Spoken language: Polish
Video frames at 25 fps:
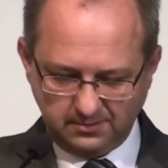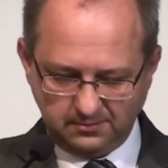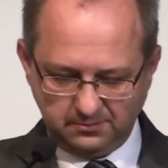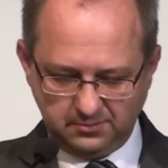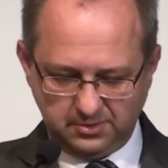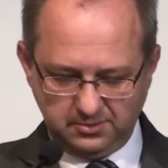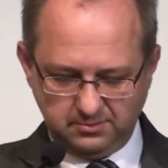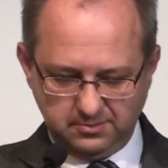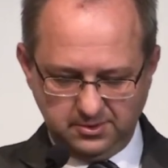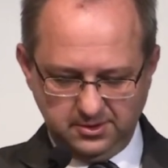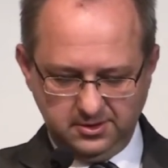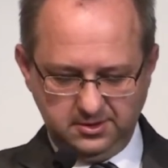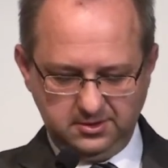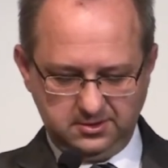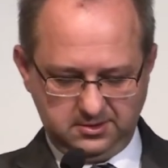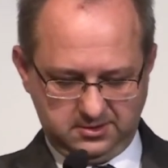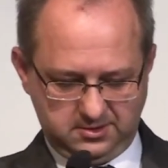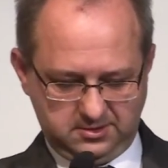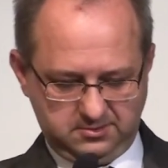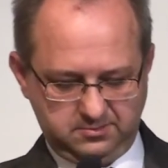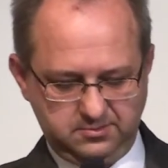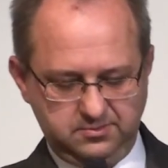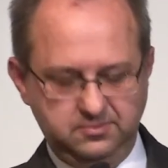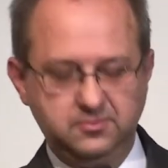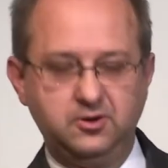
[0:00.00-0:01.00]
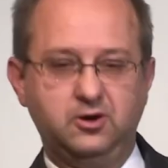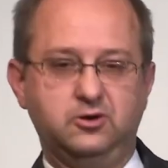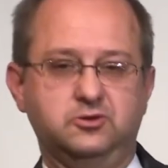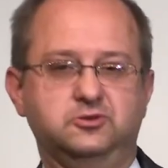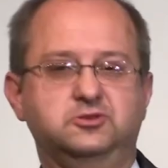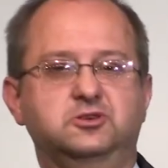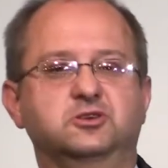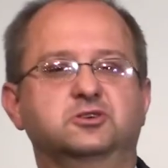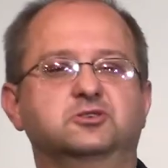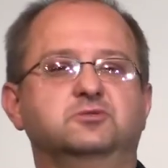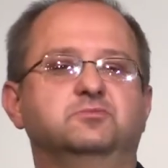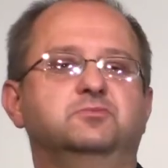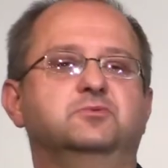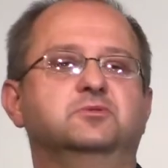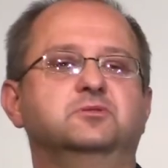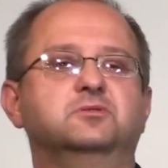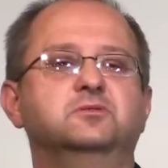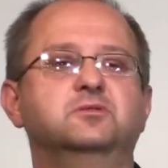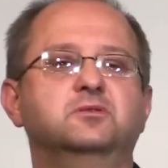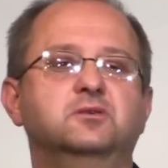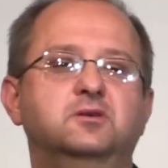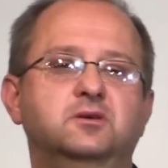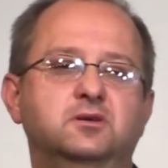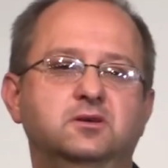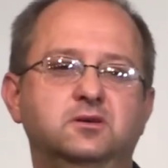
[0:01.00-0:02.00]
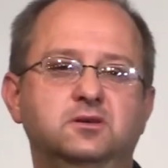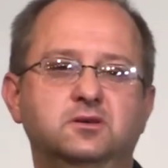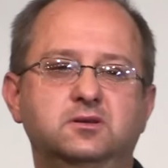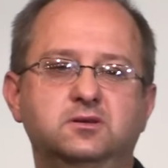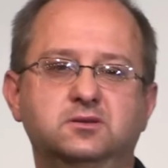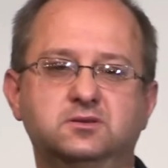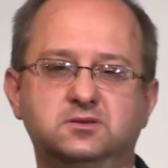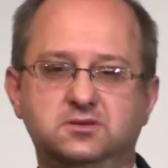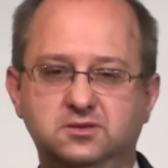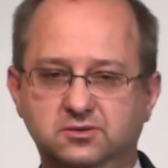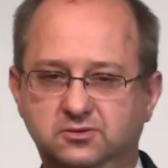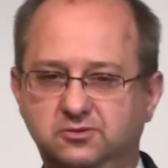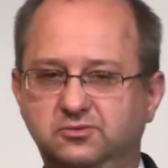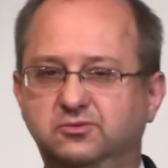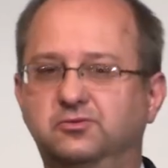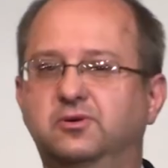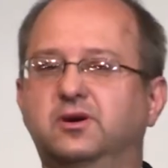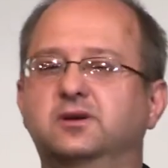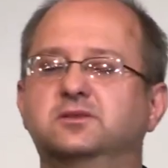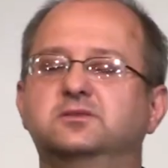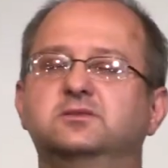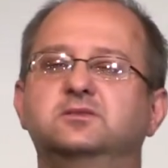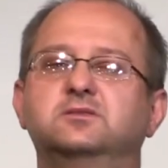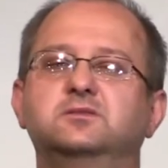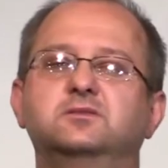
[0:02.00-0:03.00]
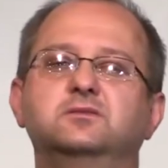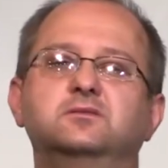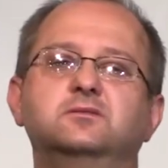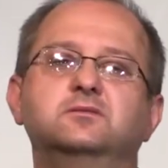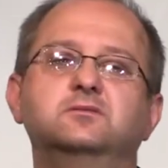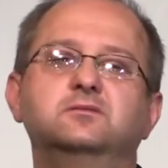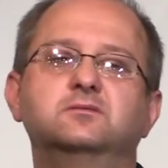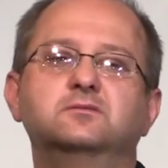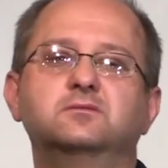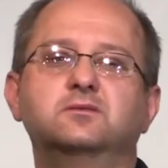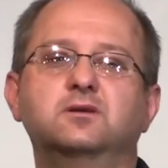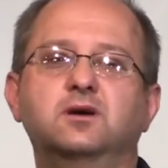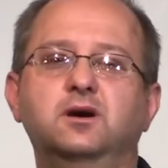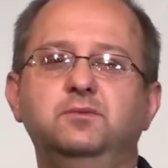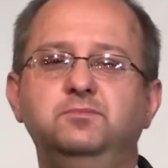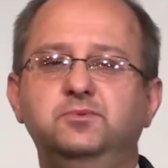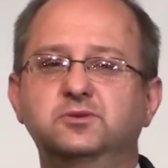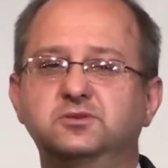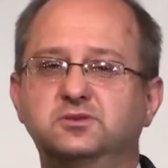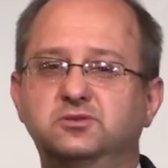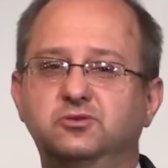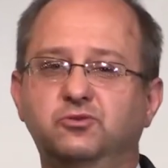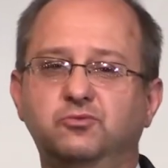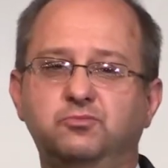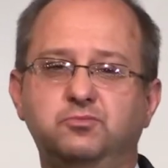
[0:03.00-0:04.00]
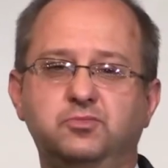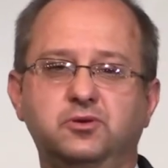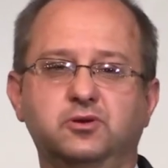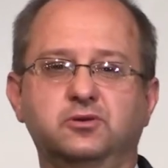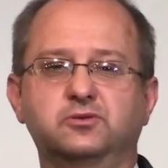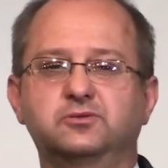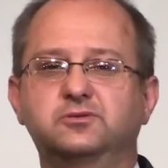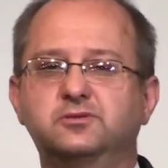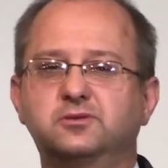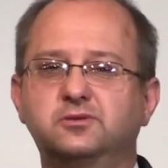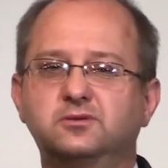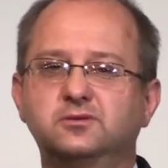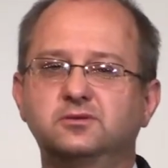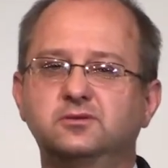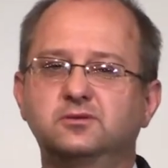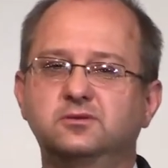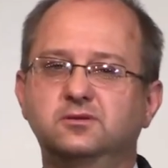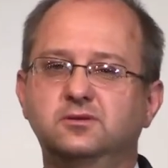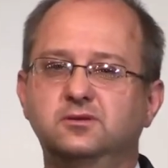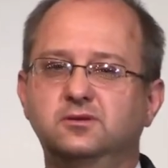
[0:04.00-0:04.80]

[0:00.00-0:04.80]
biblijnych chociażby sytuacji. Apostoł Piotr.